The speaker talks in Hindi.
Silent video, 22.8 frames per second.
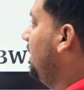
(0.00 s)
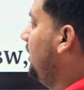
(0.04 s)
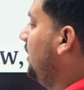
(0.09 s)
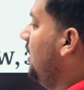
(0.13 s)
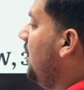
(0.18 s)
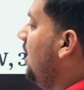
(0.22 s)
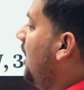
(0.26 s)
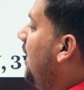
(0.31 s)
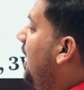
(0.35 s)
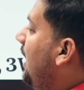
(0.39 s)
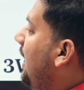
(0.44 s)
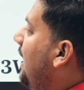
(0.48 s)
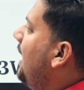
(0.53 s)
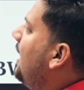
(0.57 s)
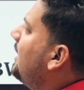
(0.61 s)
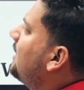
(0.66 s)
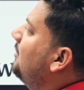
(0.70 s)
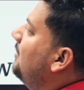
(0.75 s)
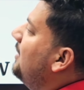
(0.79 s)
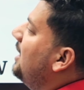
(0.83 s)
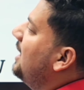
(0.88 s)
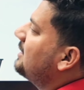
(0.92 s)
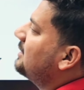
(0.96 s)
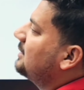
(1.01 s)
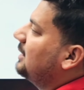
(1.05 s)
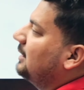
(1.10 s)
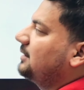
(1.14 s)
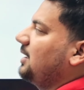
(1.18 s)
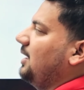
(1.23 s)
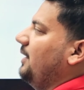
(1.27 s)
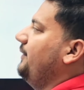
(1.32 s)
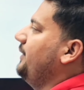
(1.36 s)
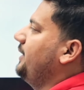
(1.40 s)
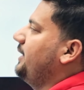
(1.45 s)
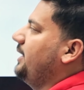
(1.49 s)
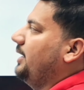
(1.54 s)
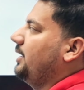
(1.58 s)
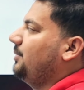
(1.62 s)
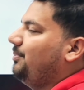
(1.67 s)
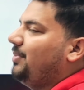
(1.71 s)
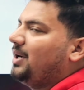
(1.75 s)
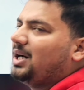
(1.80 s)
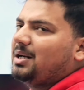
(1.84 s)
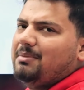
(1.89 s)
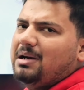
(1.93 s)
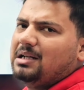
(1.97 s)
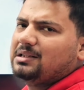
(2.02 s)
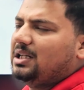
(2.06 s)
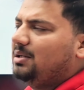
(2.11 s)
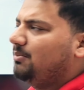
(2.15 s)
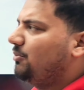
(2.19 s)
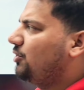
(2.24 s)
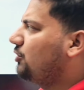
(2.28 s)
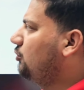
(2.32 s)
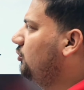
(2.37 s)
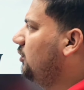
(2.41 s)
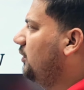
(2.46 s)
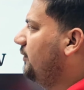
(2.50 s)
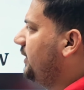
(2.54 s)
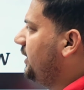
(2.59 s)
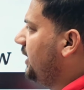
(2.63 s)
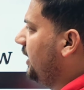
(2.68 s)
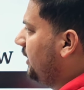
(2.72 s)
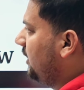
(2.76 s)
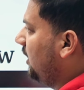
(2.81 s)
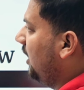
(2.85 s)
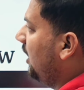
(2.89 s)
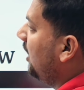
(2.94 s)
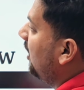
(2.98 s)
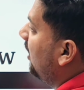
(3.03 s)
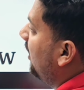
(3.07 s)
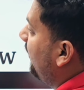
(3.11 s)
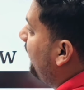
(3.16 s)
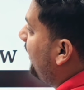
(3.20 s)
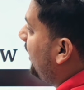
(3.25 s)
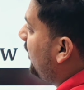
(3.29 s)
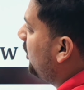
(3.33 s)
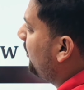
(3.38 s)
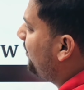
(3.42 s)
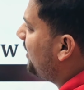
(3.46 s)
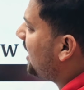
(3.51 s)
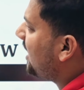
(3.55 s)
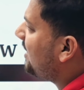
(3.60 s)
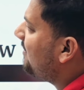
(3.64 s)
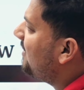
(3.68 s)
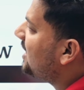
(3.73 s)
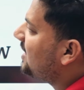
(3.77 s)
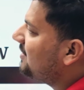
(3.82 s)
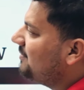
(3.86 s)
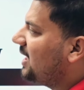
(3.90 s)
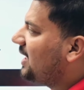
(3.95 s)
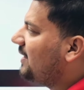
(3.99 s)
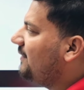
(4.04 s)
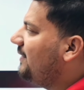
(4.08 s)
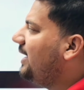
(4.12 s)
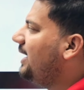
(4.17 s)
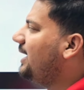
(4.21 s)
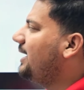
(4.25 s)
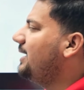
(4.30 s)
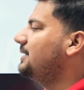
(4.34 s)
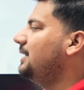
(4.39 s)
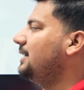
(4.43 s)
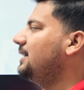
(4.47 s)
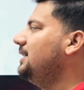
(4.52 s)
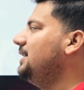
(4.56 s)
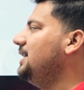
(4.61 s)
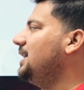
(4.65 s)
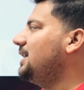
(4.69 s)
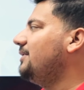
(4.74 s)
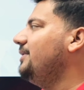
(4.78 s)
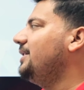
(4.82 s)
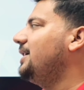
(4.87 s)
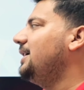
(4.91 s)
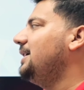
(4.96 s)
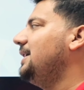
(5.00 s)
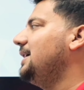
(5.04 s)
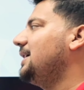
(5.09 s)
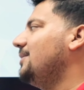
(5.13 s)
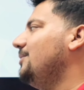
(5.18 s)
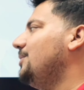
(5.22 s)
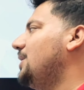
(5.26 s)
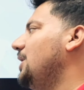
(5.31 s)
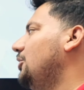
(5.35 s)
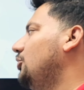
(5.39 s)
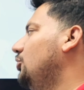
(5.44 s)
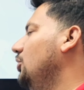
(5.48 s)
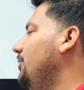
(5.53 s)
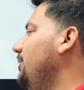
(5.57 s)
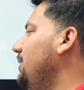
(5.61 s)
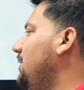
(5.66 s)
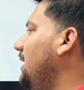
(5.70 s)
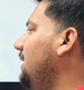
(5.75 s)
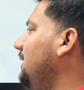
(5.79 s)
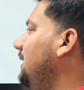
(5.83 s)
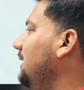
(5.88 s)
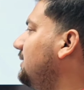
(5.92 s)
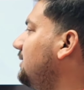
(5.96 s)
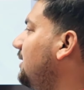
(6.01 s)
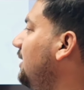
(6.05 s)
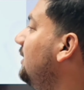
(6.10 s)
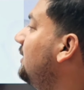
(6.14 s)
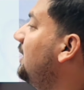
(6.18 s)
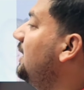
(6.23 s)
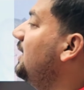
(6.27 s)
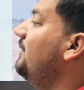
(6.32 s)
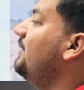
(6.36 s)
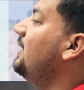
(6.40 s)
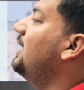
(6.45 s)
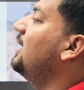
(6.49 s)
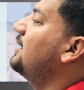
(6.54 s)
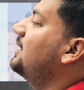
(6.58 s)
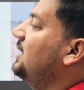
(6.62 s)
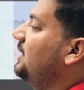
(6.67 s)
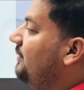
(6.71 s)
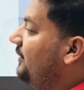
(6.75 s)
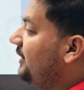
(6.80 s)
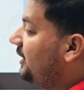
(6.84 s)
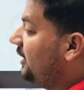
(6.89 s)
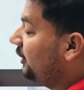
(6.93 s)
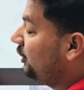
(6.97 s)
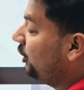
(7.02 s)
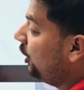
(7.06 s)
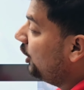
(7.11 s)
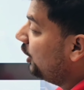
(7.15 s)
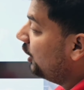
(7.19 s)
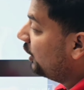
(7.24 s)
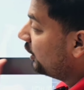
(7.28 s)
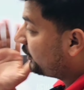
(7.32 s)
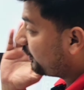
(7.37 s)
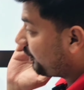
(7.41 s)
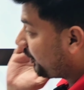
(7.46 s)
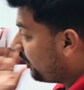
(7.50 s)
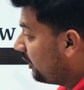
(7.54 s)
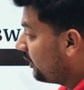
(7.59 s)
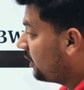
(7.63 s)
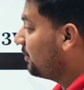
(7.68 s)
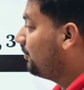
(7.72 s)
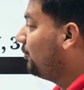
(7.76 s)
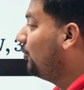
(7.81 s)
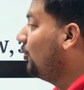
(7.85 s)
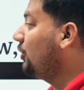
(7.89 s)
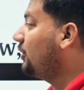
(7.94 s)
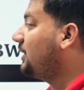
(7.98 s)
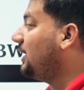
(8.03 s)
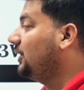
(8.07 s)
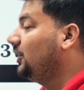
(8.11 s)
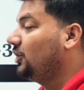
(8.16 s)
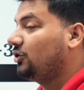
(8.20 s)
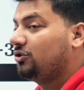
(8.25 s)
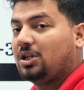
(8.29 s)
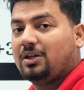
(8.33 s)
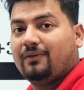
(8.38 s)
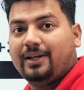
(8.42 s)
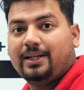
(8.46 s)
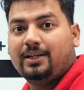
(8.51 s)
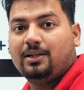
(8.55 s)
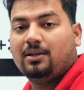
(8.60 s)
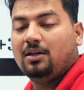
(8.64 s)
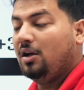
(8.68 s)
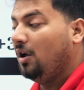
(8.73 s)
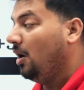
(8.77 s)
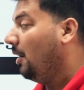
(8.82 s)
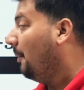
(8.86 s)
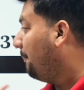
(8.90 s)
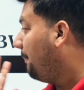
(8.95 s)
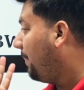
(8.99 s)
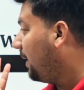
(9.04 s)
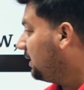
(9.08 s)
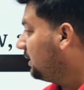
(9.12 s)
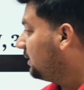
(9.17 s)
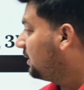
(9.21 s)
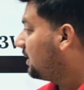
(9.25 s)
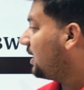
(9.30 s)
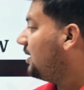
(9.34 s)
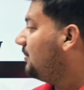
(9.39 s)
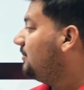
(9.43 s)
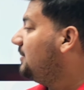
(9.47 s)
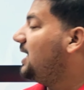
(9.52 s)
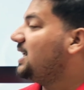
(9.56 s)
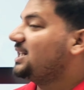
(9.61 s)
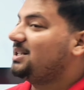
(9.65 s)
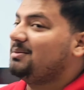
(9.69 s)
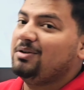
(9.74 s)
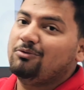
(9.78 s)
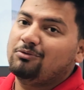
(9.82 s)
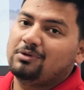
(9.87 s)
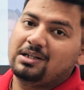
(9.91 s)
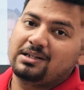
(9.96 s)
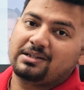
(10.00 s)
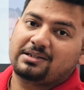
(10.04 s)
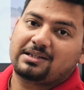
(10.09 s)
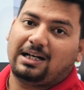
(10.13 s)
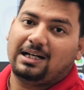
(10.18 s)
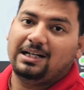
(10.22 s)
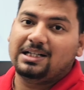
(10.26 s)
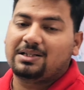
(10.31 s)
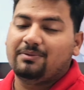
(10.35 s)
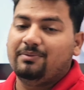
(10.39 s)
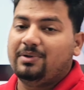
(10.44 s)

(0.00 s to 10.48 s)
है आठ मैच सत्रह विकेट पर मैच ऑलमोस्ट दो विकेट वैल्यू पे एक मैच में एक विकेट रिसेंटली एक विकेट एक विकेट दो विकेट दस रन तीन विकेट तीन विकेट ट्रेंट बोल्ट का देखो ना भाई पंद्रह मैच में उनचालीस